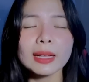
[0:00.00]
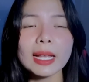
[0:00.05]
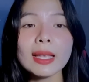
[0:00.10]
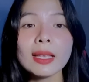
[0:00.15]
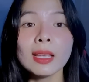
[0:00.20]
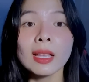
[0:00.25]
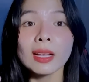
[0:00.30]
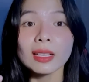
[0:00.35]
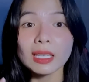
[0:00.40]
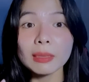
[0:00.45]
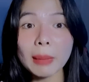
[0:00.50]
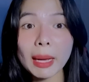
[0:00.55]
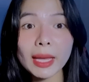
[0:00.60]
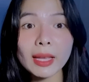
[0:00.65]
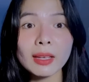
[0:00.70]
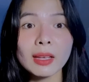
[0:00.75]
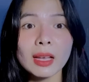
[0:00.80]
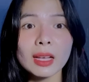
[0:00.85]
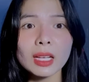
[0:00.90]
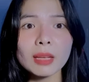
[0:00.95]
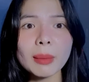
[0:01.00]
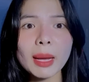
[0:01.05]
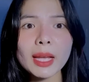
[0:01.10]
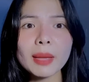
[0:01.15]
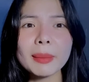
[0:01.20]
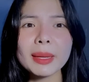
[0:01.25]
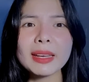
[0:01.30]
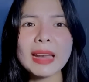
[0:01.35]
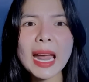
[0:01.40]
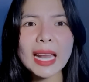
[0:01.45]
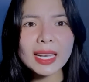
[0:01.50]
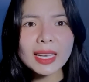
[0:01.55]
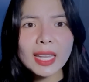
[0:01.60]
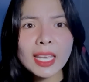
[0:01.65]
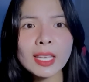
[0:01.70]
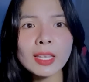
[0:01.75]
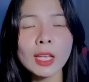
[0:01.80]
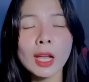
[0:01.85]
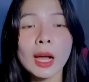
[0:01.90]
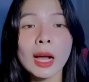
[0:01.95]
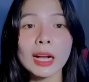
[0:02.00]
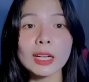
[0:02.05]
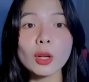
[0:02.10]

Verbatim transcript: cái cái mày cái mày mày ra đây đi